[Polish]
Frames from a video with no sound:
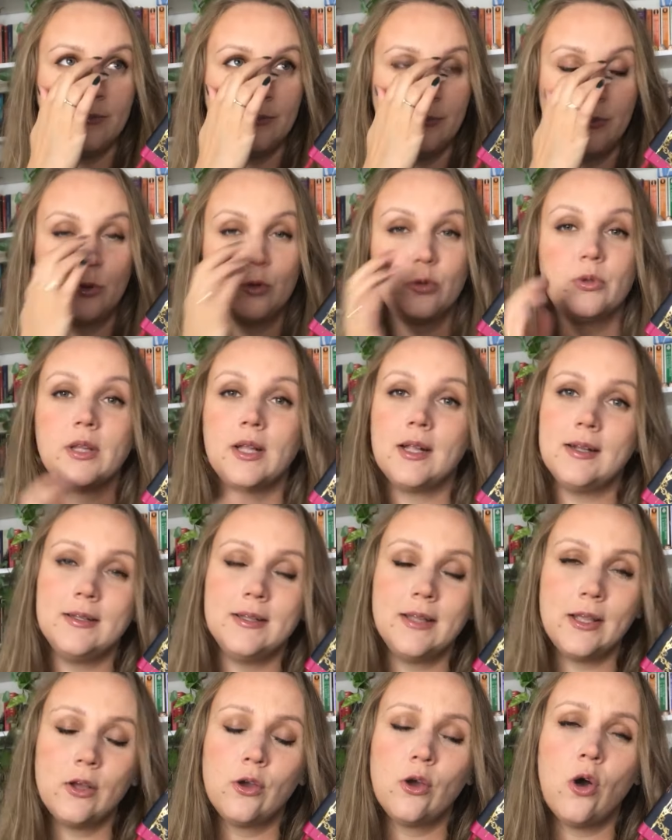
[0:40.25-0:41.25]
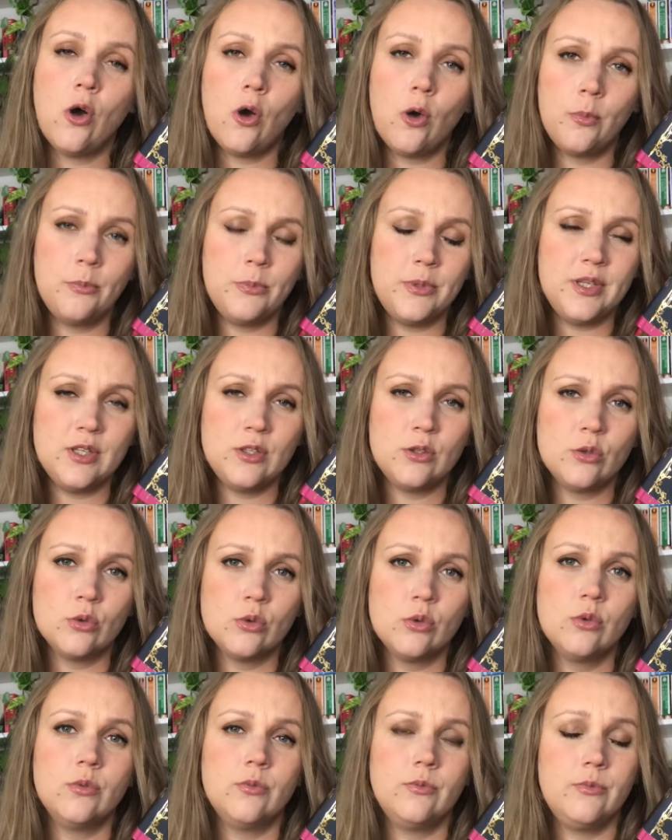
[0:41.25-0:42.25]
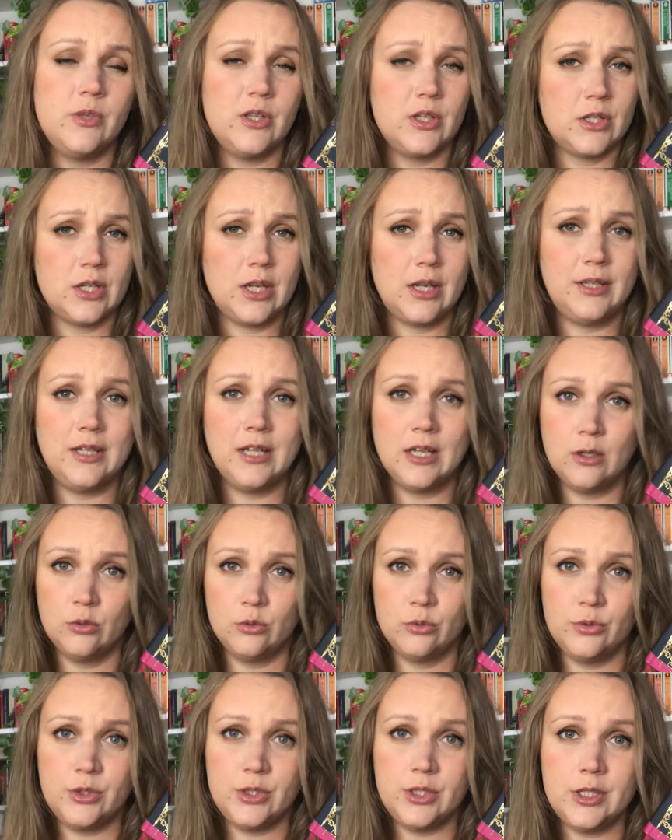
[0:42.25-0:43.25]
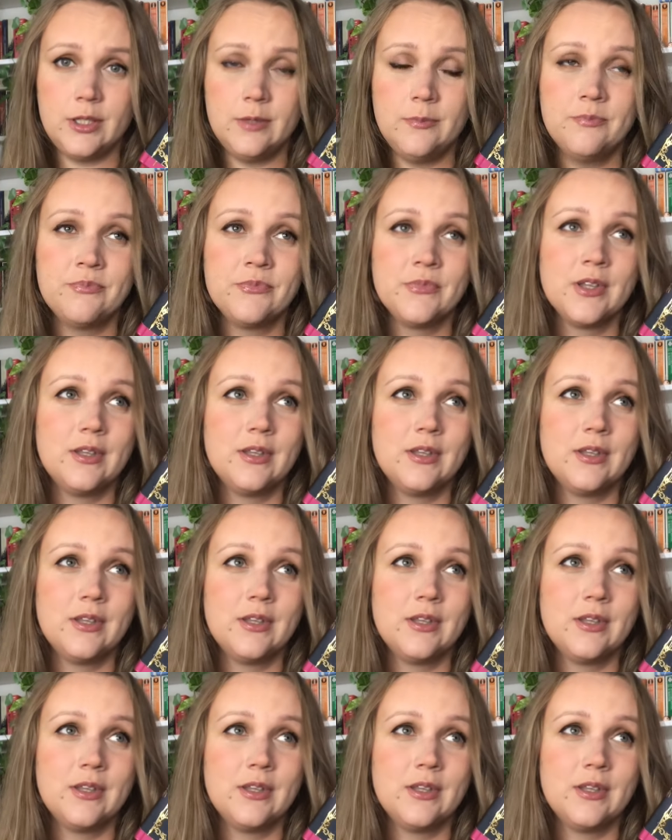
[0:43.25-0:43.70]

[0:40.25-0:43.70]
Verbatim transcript: brutalnego opisu wieszania ludzi.